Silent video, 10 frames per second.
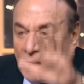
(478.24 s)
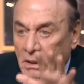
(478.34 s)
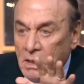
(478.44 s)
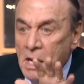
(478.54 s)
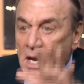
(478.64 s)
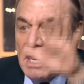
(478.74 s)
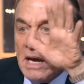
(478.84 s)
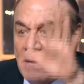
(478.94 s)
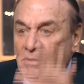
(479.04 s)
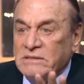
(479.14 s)
قنابل
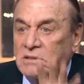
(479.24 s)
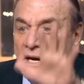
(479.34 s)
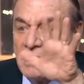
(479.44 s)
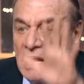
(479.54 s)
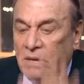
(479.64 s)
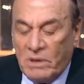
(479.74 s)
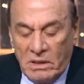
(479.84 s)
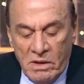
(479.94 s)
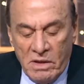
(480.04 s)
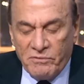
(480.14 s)
خمس
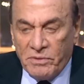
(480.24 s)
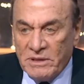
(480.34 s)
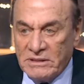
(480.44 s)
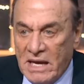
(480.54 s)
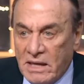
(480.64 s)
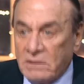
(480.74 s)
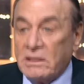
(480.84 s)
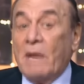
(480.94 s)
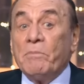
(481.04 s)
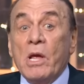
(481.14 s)
قنابل في
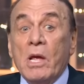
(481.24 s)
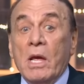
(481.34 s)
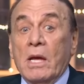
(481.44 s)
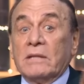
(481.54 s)
بدايه